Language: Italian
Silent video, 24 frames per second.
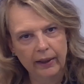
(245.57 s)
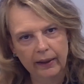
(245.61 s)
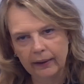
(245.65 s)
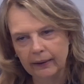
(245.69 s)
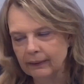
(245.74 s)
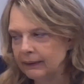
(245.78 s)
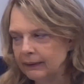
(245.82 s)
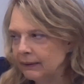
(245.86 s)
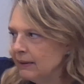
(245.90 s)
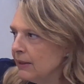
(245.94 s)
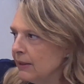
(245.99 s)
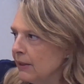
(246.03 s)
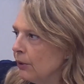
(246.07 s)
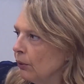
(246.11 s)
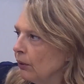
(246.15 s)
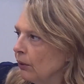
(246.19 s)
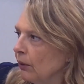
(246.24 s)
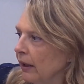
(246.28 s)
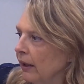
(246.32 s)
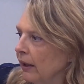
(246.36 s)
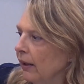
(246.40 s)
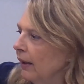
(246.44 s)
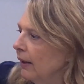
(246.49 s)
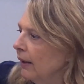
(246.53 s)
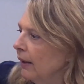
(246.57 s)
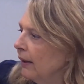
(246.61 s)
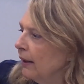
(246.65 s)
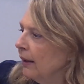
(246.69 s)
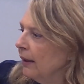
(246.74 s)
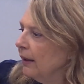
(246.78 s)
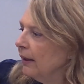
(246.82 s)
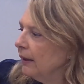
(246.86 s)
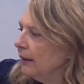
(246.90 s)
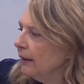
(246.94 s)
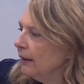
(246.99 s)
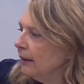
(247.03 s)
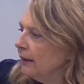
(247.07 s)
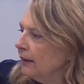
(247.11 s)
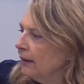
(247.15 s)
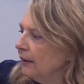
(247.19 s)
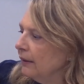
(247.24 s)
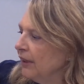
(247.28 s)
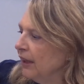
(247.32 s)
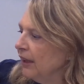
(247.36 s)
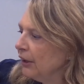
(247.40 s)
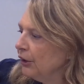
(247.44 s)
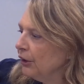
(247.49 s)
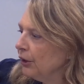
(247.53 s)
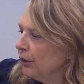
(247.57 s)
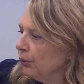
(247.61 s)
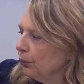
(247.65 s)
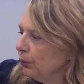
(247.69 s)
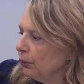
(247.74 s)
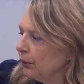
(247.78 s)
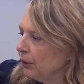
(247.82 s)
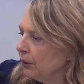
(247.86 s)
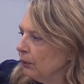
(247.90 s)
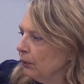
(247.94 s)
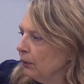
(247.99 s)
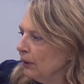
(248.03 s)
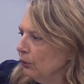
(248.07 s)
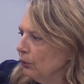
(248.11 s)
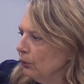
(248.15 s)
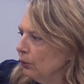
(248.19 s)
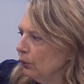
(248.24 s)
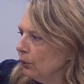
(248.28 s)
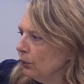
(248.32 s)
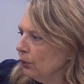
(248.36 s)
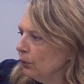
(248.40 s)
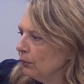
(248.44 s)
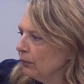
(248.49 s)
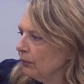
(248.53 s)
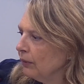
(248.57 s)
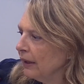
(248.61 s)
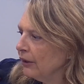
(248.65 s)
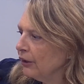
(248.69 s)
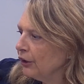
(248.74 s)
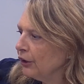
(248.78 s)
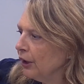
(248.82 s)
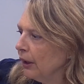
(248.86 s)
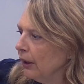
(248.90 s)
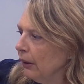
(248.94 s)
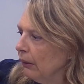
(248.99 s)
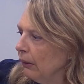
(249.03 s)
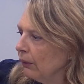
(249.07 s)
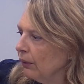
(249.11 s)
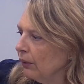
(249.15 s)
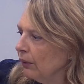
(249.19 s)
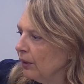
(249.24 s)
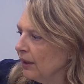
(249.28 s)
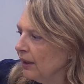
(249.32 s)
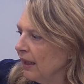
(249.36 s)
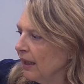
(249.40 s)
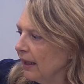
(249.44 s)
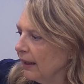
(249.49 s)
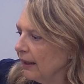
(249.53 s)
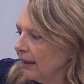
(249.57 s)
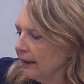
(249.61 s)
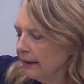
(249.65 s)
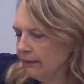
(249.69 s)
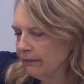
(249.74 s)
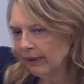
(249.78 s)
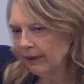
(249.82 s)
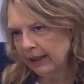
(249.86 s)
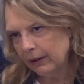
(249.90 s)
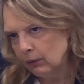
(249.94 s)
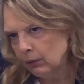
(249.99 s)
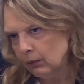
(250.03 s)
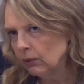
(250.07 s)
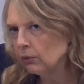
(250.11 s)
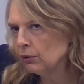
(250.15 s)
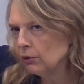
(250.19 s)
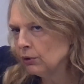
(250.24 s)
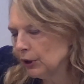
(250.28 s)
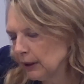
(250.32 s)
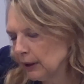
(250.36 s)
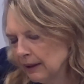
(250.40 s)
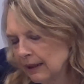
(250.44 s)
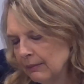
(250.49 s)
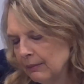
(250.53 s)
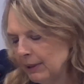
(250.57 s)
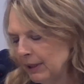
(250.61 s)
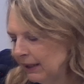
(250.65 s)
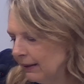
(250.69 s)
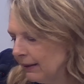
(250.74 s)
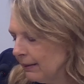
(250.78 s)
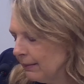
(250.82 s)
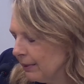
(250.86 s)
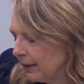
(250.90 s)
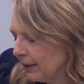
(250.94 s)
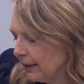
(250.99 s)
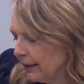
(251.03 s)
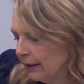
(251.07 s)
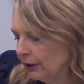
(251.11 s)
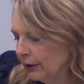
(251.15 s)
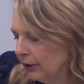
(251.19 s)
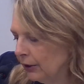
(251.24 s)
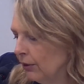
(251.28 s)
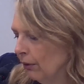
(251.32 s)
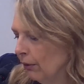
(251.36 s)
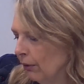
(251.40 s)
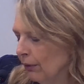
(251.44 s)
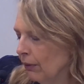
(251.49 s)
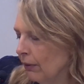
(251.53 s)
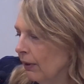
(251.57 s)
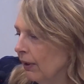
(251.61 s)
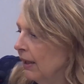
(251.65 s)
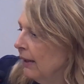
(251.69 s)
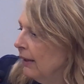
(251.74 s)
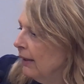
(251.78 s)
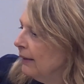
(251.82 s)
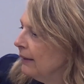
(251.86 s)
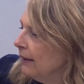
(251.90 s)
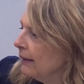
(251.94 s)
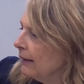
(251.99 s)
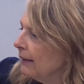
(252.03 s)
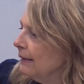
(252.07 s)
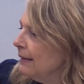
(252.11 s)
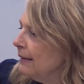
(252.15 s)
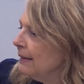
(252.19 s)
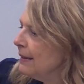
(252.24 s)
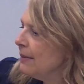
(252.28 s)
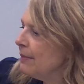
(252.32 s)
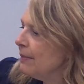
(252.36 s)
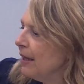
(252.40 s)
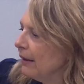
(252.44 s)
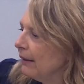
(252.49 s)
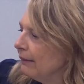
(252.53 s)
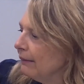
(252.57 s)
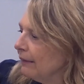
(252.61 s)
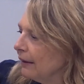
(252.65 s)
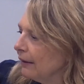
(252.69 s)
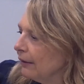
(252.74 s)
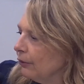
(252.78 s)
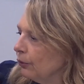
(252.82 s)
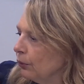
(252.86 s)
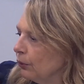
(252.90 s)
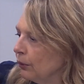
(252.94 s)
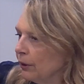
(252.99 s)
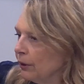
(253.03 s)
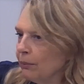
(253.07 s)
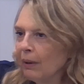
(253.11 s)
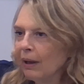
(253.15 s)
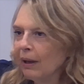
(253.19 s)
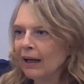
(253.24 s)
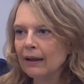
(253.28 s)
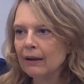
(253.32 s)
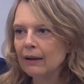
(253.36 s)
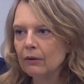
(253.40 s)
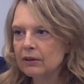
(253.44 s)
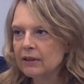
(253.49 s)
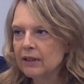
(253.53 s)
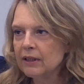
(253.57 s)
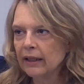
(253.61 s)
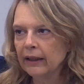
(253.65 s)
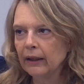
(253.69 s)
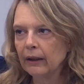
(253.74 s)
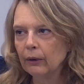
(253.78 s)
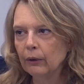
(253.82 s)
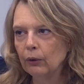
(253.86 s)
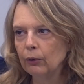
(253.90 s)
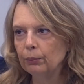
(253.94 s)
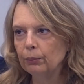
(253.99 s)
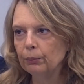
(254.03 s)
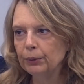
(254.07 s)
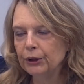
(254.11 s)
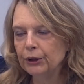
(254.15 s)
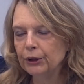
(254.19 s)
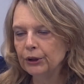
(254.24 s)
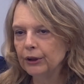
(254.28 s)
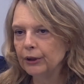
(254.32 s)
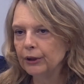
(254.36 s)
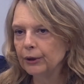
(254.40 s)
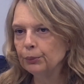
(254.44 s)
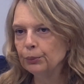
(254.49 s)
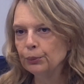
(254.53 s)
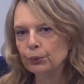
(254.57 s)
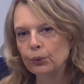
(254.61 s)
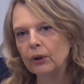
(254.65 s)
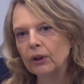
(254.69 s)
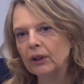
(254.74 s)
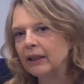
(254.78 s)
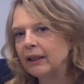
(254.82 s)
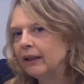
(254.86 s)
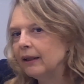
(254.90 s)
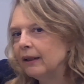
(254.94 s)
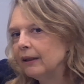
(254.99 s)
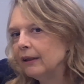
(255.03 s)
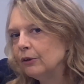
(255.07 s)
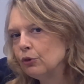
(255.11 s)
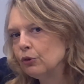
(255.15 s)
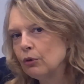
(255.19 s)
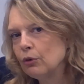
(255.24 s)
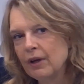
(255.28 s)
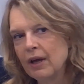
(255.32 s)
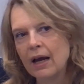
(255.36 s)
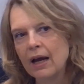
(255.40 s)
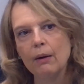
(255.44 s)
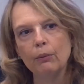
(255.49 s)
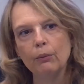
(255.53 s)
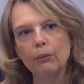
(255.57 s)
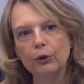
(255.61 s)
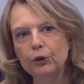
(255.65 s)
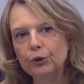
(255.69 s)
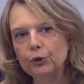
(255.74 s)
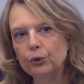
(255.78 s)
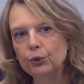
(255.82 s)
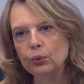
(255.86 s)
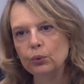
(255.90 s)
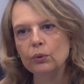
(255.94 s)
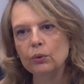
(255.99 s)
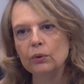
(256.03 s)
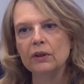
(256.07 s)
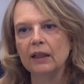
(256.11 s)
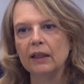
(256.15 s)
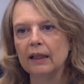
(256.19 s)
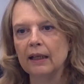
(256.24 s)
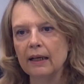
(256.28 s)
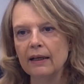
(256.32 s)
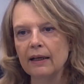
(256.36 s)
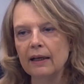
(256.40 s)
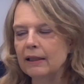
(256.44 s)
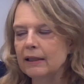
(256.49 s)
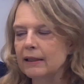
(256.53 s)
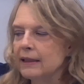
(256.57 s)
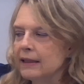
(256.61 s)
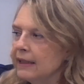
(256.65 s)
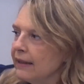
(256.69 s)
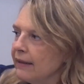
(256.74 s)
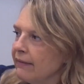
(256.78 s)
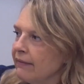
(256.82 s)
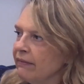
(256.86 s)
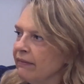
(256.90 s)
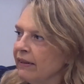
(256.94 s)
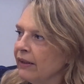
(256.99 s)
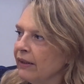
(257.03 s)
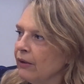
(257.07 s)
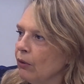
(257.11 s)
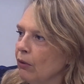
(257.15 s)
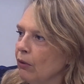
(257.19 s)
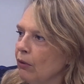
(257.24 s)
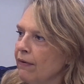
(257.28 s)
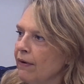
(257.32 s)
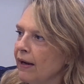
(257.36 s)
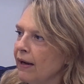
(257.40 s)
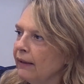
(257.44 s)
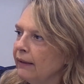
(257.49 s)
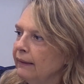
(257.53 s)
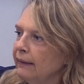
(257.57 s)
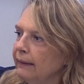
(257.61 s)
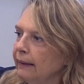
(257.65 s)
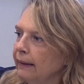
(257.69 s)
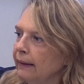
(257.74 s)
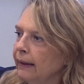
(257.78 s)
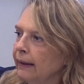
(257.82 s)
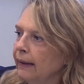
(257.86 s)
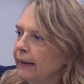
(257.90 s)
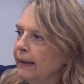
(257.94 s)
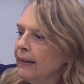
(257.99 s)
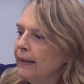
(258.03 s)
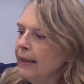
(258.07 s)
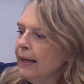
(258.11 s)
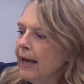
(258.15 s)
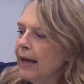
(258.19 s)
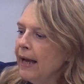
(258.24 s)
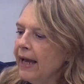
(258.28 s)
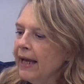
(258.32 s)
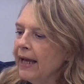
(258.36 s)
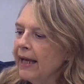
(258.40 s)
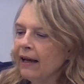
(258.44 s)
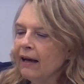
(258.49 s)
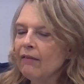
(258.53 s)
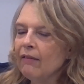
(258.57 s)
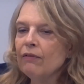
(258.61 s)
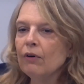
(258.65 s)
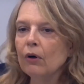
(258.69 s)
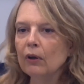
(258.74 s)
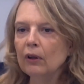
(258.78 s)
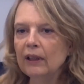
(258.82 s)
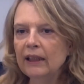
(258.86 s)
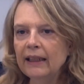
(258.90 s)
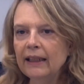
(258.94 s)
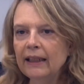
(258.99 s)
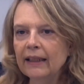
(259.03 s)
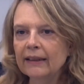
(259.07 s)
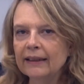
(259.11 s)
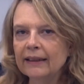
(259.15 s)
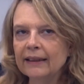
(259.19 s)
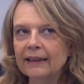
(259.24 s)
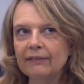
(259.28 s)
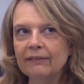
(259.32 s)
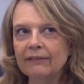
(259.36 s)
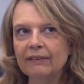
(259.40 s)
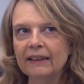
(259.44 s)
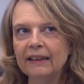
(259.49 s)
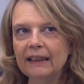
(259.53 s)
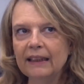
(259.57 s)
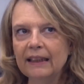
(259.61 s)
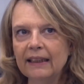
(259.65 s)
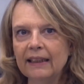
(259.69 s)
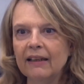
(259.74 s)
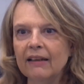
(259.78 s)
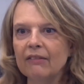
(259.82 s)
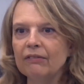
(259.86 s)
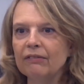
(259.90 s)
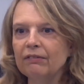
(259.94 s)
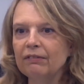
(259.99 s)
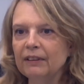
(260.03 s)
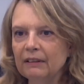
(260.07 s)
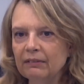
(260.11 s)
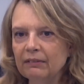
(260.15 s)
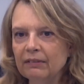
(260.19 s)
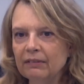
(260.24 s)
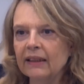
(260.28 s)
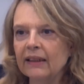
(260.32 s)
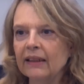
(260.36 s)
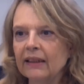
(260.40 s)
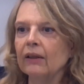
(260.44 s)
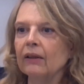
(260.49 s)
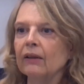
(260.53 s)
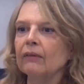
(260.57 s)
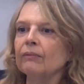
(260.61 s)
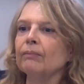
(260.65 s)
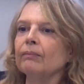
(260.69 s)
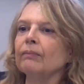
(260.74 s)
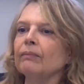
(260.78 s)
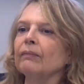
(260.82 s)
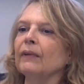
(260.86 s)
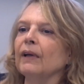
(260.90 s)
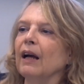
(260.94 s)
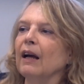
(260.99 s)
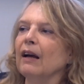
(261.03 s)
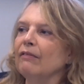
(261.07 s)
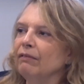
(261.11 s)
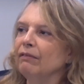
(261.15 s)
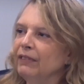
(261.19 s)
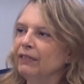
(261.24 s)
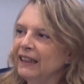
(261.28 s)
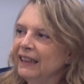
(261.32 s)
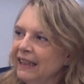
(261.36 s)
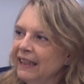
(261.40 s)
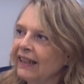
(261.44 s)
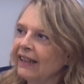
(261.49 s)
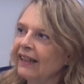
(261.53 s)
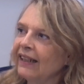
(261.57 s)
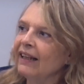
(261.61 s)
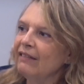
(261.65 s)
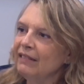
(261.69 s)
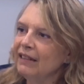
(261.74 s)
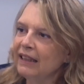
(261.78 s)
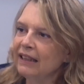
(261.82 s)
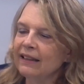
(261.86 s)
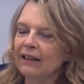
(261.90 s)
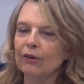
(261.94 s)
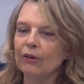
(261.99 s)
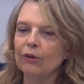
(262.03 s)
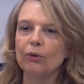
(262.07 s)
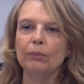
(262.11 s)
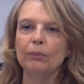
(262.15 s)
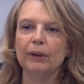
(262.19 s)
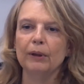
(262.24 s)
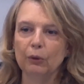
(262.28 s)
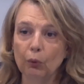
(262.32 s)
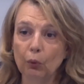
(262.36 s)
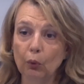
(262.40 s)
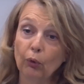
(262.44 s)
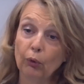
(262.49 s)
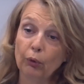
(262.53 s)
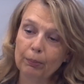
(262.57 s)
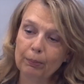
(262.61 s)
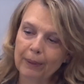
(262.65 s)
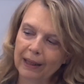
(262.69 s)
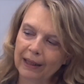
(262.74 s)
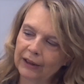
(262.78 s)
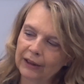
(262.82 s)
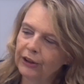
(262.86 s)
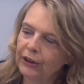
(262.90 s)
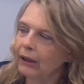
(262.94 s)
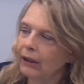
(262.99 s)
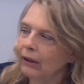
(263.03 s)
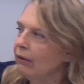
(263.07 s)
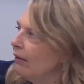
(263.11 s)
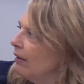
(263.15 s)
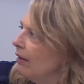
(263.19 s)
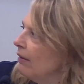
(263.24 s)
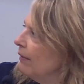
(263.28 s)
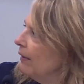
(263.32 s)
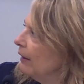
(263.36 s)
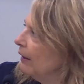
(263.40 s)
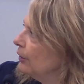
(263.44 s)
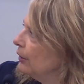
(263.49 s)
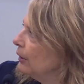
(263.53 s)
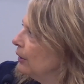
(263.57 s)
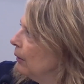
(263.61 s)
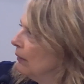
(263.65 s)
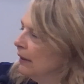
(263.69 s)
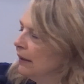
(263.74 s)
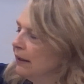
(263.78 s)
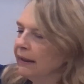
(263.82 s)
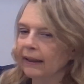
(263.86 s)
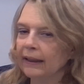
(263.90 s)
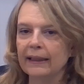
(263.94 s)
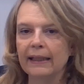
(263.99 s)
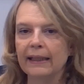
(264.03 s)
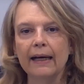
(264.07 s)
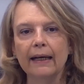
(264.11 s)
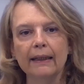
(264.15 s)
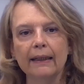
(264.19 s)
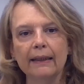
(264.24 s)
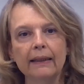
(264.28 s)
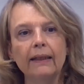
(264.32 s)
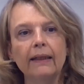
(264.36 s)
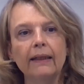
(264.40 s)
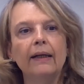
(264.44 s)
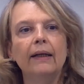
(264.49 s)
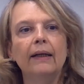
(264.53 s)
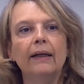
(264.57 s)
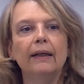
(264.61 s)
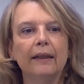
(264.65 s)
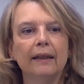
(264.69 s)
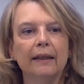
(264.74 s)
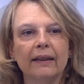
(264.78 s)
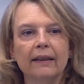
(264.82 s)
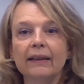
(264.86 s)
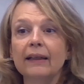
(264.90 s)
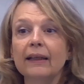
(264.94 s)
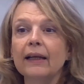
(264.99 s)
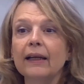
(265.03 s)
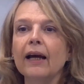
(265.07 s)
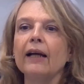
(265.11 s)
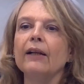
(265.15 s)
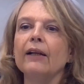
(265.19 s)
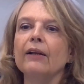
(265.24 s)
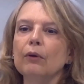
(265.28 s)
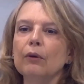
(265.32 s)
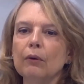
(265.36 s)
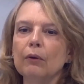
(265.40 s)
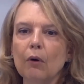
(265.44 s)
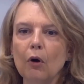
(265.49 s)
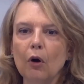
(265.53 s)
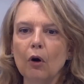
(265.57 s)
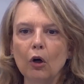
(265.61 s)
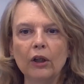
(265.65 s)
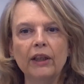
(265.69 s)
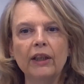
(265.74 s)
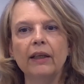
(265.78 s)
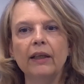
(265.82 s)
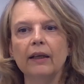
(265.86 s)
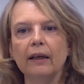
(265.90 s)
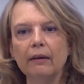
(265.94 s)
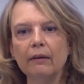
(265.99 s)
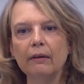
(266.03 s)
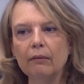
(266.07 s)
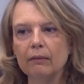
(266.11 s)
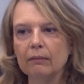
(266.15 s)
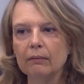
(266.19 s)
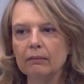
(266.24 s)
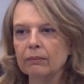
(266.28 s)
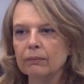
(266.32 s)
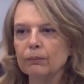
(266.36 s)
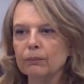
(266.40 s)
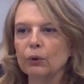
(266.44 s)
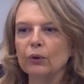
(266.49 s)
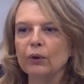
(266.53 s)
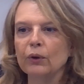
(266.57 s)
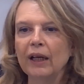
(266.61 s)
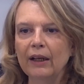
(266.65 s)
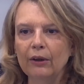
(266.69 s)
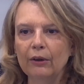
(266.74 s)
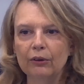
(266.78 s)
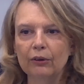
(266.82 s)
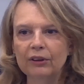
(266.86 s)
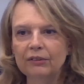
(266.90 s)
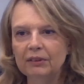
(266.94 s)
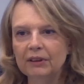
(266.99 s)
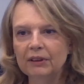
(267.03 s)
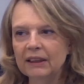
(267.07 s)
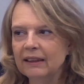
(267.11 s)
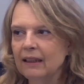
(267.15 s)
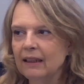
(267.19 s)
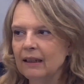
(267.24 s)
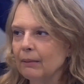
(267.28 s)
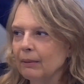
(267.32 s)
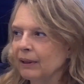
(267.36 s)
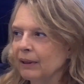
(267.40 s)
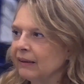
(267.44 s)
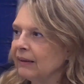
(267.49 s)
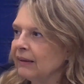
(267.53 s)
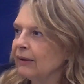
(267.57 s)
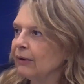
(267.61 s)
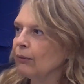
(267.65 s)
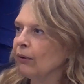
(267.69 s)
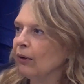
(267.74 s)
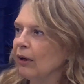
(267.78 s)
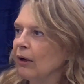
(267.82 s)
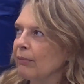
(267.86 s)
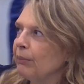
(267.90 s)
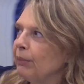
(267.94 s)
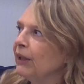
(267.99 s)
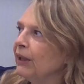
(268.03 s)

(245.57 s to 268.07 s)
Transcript: Attenzione, eh, i viaggiatori quando beh, scelgono l'Italia vengono certamente perché ci sono tantissimi attrattori, ma la cosa che colpisce di più e che ritroviamo in tutte le analisi che vengono fatte è la voglia di venire a vivere a vedere la vita come loro immaginano la facciano gli italiani, che ai loro occhi è un modello di vita particolarmente